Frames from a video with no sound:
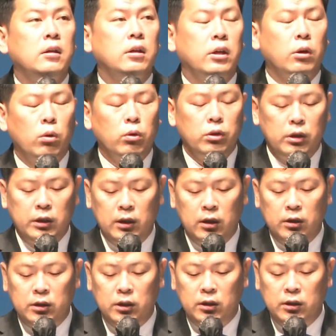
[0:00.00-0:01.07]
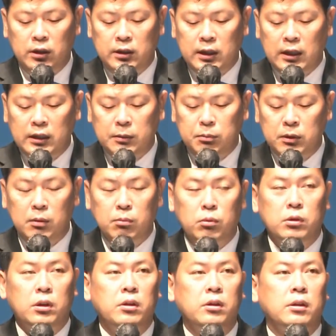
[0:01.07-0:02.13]
그리고 오늘 이어지는 이 사십
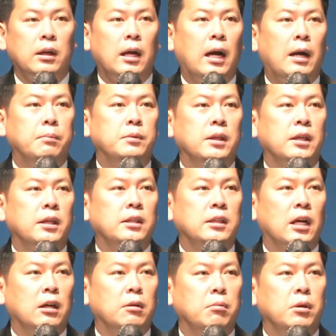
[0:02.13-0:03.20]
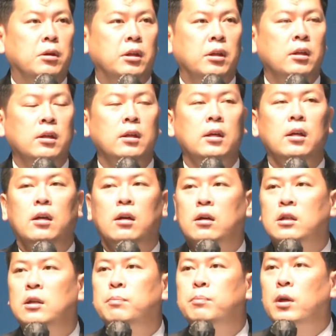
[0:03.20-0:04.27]
장부터는 갑자기 장면이
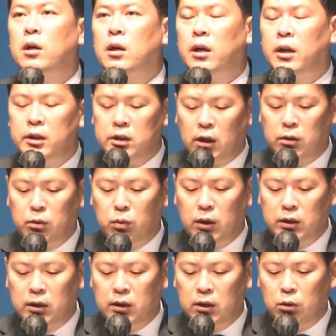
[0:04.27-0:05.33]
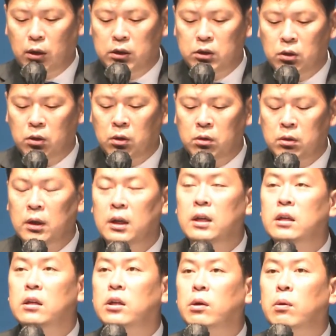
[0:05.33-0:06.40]
급격하게 전환이 되죠.
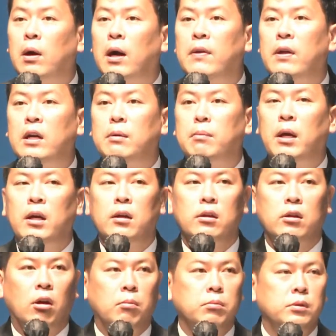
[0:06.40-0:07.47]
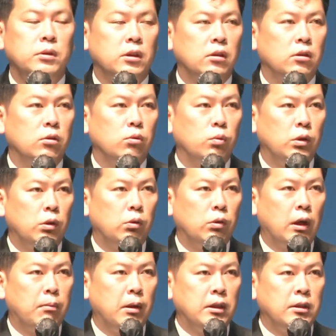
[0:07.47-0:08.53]
그리고 하나님의 넘치는
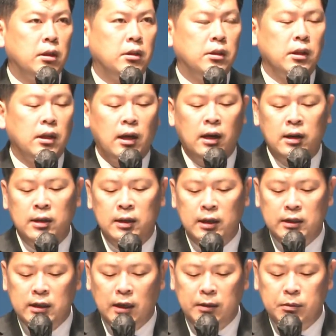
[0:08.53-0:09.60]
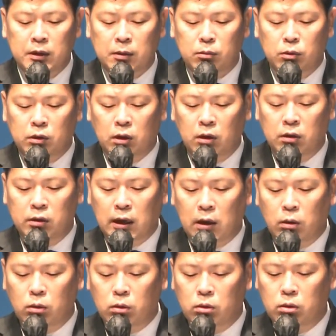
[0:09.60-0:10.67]
위로의 메시지가 사십 장부터
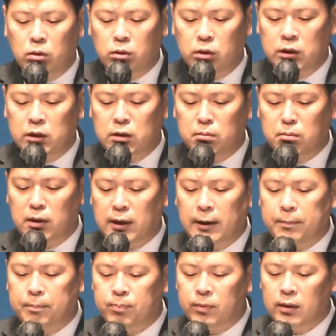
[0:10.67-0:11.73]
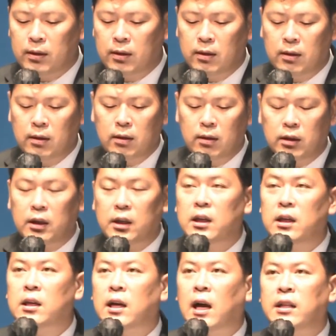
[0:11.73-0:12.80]
나오고 있습니다.
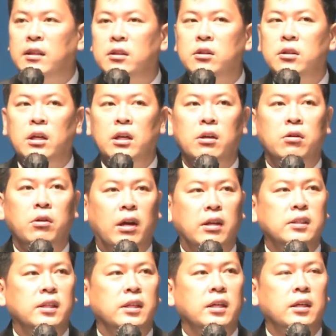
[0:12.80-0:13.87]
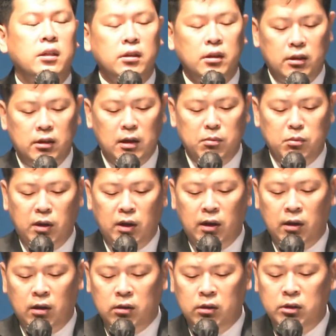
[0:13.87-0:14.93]
이 간극이 굉장히 크기
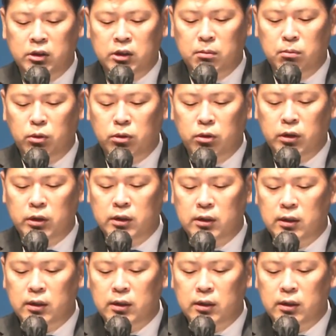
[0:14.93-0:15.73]
때문에 어떤 진보적인